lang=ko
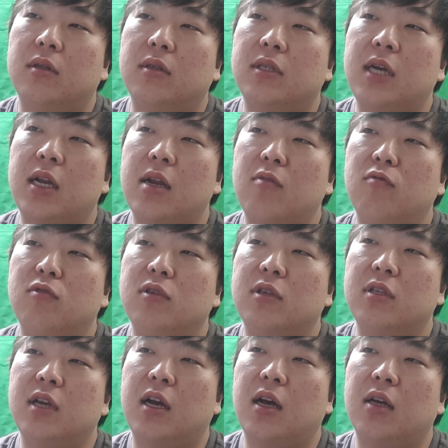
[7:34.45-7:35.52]
차량
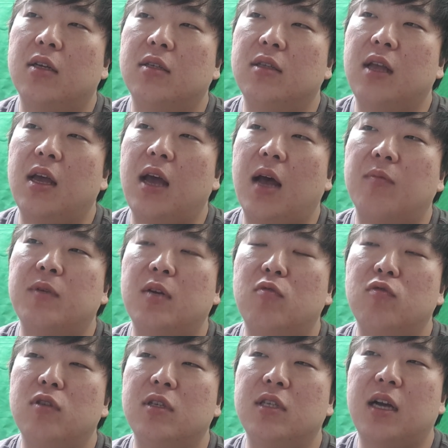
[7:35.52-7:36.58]
운전자가 근데 앞차
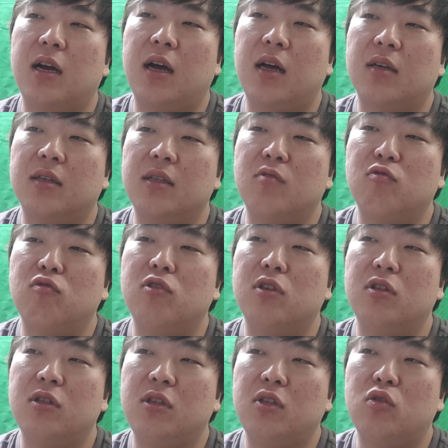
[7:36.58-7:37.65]
운전자가 근데
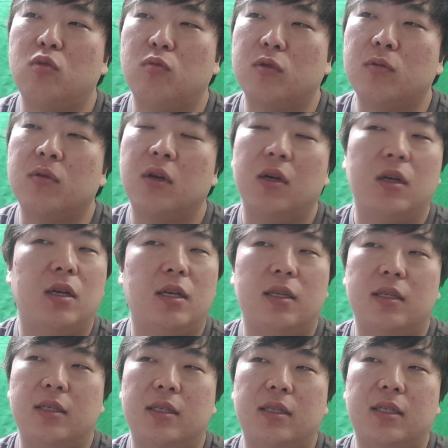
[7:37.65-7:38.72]
운전이 좀
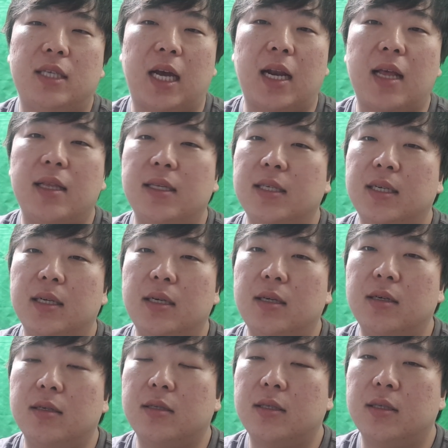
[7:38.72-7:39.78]
잘하는 그런
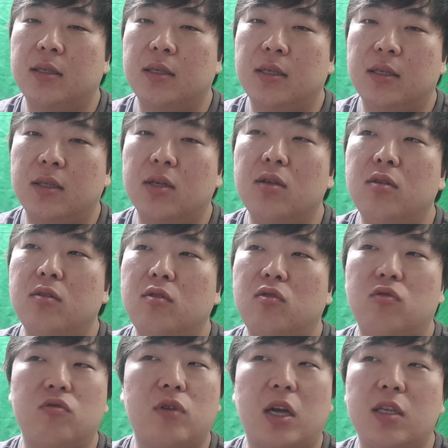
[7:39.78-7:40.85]
거
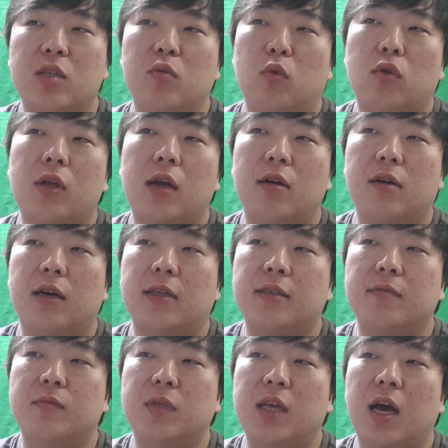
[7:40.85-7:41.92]
능숙하지는 못한 것
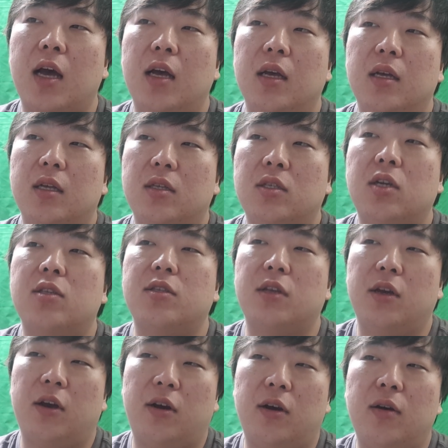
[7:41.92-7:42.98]
같습니다.
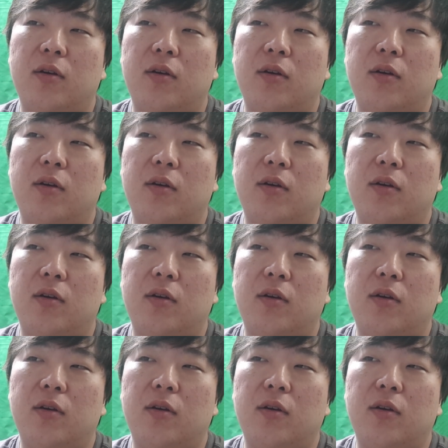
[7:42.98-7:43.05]
쳤어요.